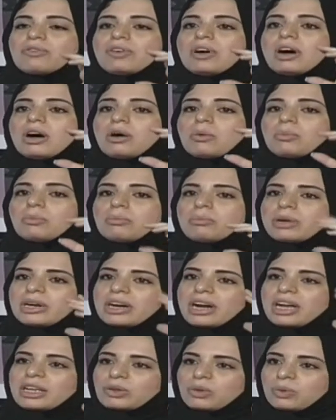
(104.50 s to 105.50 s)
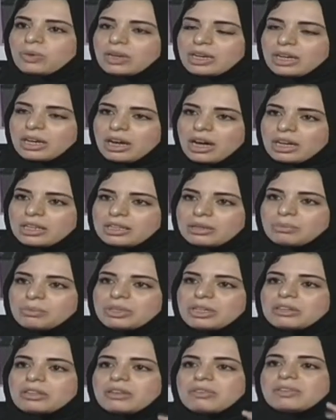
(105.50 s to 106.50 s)
فمرة حتكون أهتم
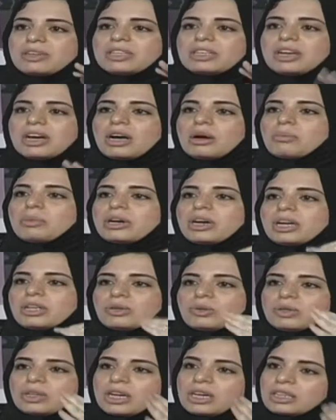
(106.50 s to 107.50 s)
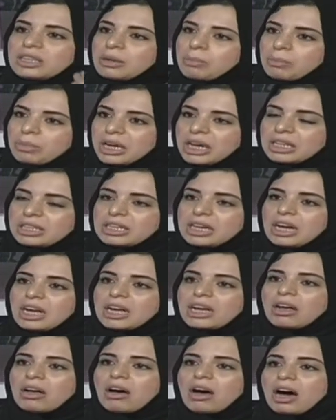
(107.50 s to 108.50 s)
بنظافتها مرة حتكون أهتم
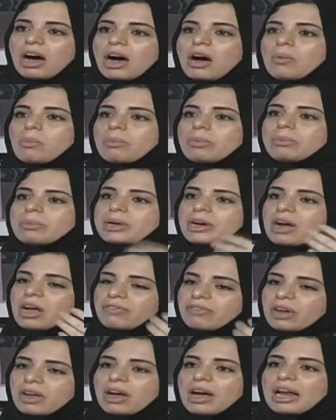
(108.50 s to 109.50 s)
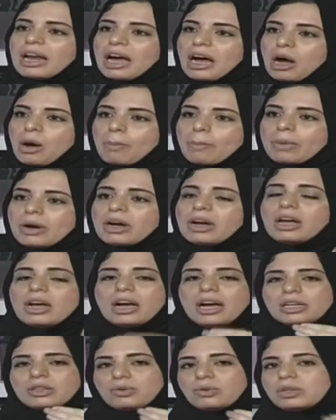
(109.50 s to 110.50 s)
بحدائقها بمرافقها العامة
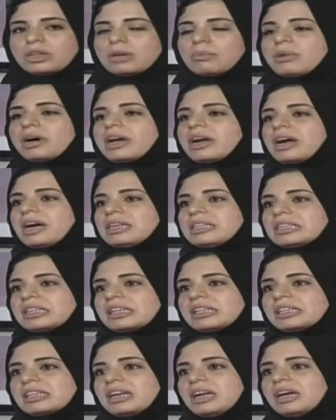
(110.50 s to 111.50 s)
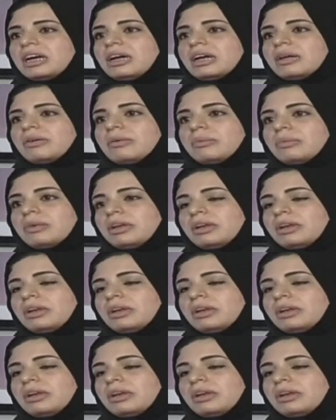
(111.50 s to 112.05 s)
حتكون عبارة عن سلسلة يعني هي